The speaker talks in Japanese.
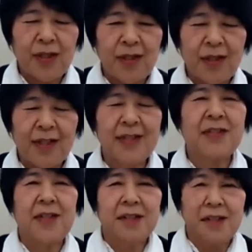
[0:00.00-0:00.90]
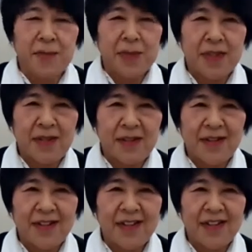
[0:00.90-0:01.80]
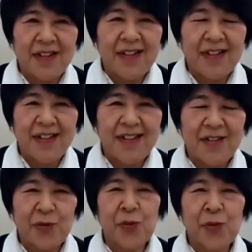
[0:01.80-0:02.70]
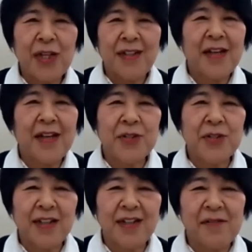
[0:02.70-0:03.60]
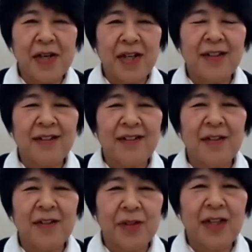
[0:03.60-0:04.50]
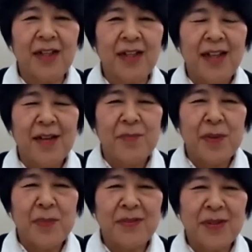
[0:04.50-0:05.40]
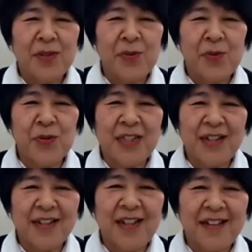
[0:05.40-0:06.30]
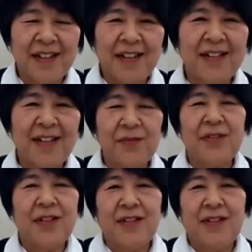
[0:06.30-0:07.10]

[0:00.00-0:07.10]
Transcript: 入れさせていただきました。ちょっとどうやって対応したらいいかわからなかったので、まあ、まずはそこしかないかなっていう